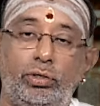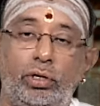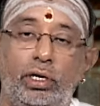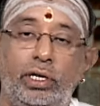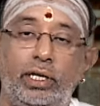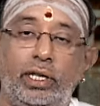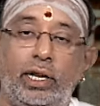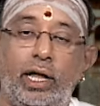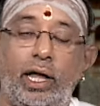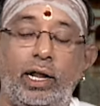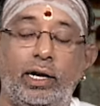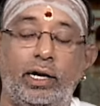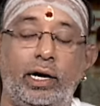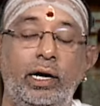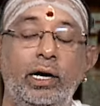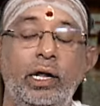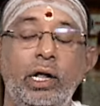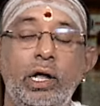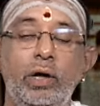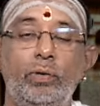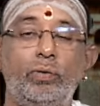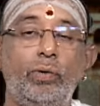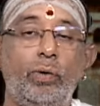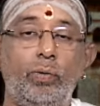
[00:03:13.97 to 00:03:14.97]
சொல்கிறார்கள்
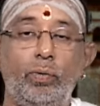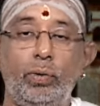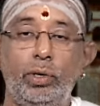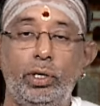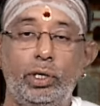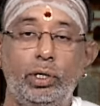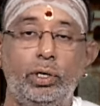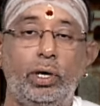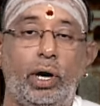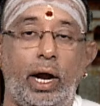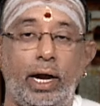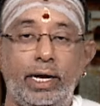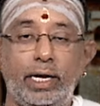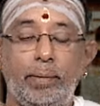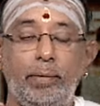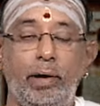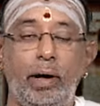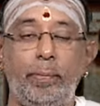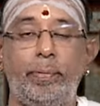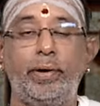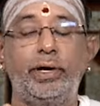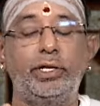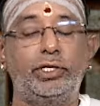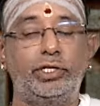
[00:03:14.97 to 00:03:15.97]
ஒவ்வொரு
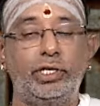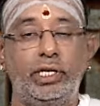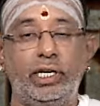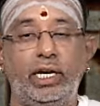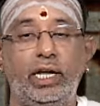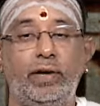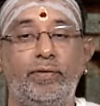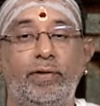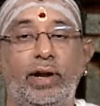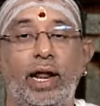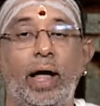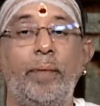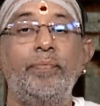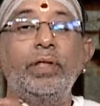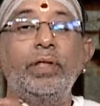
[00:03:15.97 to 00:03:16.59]
காண்டமாக படிச்சுட்டே வரா